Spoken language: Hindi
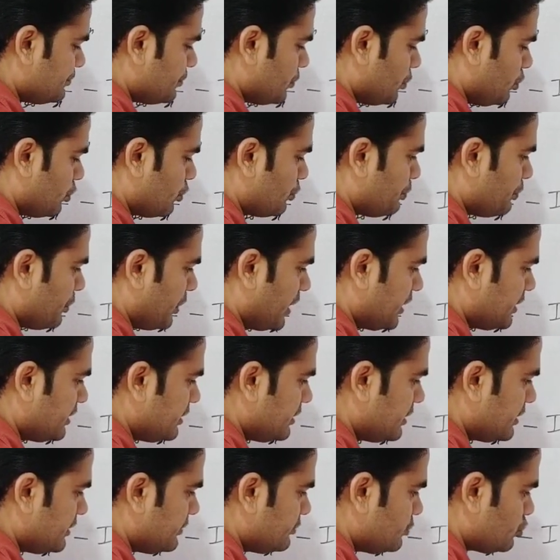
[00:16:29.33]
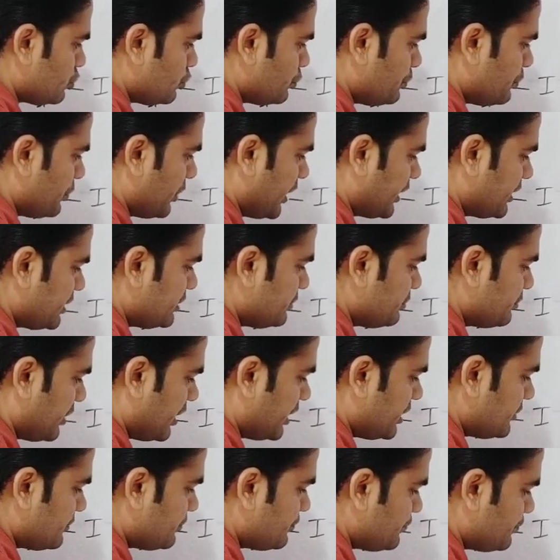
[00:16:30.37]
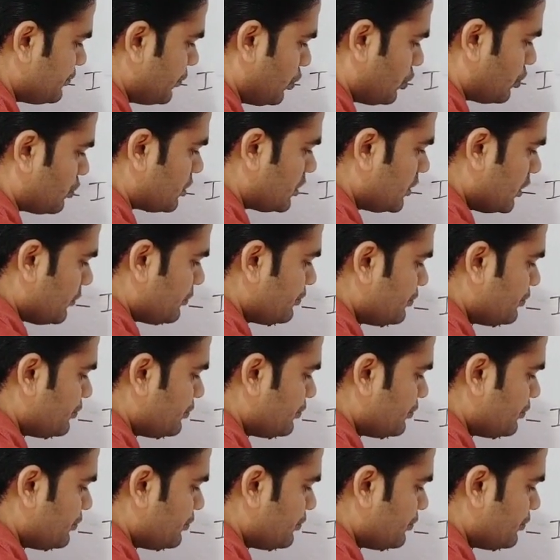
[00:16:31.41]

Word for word: फोर पाई इंटू पाई बाई फोर